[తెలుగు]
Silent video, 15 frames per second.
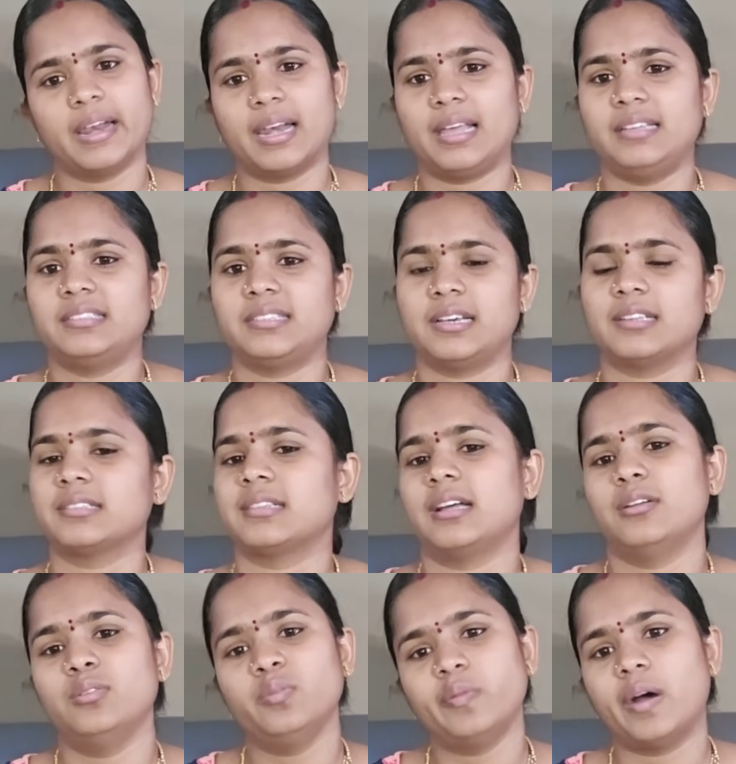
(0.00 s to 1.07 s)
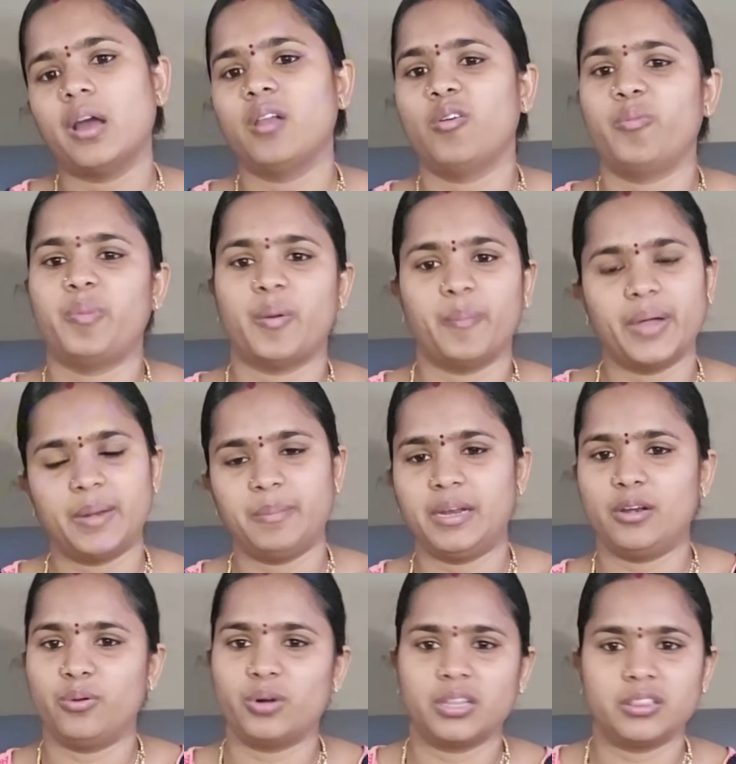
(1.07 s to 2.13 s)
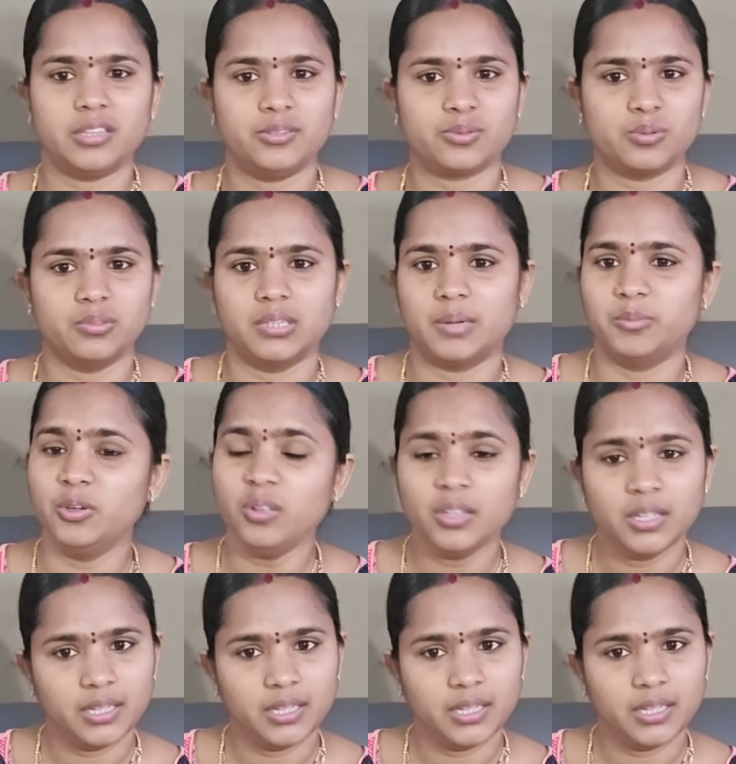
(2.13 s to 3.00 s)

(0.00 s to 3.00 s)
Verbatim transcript: అనలైజ్ చేస్తాను ఫాలో అప్ అపాయింట్మెంట్లు కూడా తీసుకుందాము